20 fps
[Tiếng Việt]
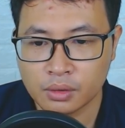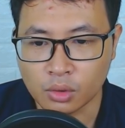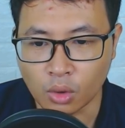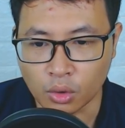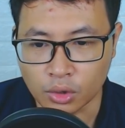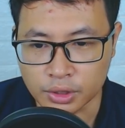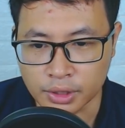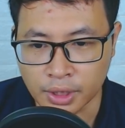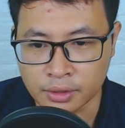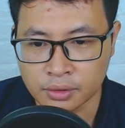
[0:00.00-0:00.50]

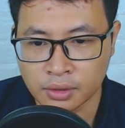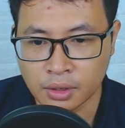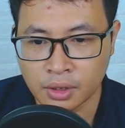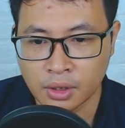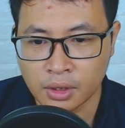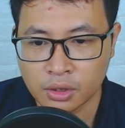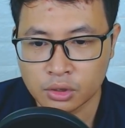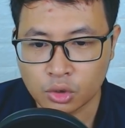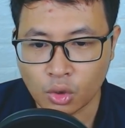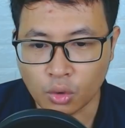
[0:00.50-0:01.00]
Đột nhiên
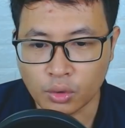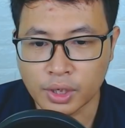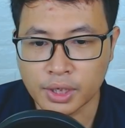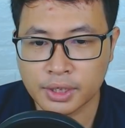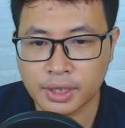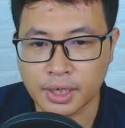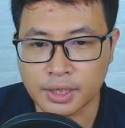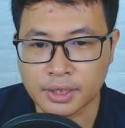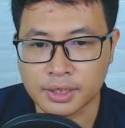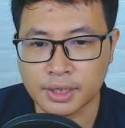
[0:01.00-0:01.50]
Tổ
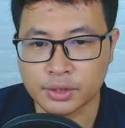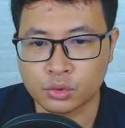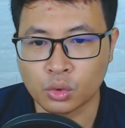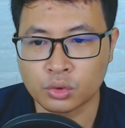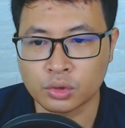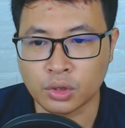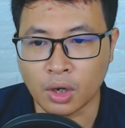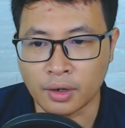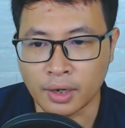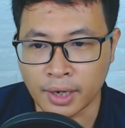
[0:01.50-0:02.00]
đình kịch liệt
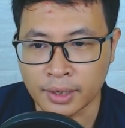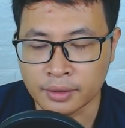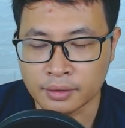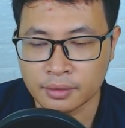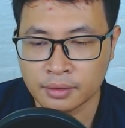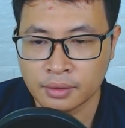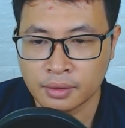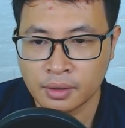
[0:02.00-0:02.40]
thu nhỏ lại